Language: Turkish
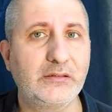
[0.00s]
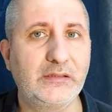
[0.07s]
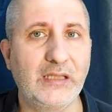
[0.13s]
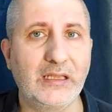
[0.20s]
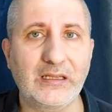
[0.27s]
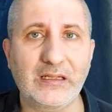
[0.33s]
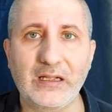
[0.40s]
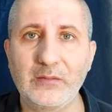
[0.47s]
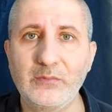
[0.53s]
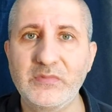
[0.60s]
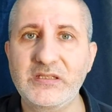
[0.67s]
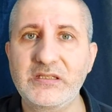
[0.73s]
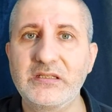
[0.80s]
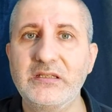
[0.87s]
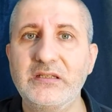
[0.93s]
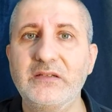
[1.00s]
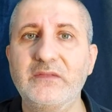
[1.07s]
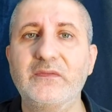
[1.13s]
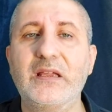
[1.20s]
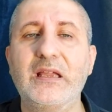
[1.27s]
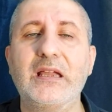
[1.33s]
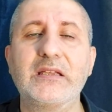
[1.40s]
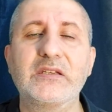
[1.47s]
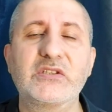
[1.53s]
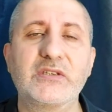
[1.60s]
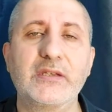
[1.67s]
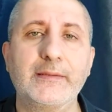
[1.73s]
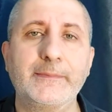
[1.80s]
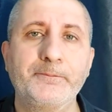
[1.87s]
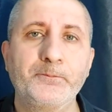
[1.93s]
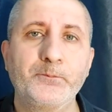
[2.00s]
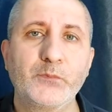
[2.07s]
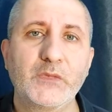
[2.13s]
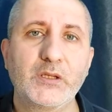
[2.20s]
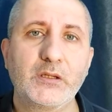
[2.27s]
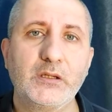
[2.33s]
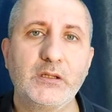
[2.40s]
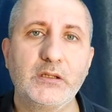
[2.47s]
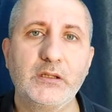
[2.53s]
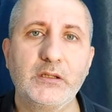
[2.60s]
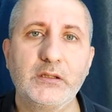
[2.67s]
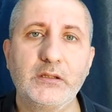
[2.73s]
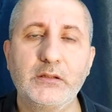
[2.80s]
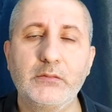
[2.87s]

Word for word: Dien hamlesini veya işte e,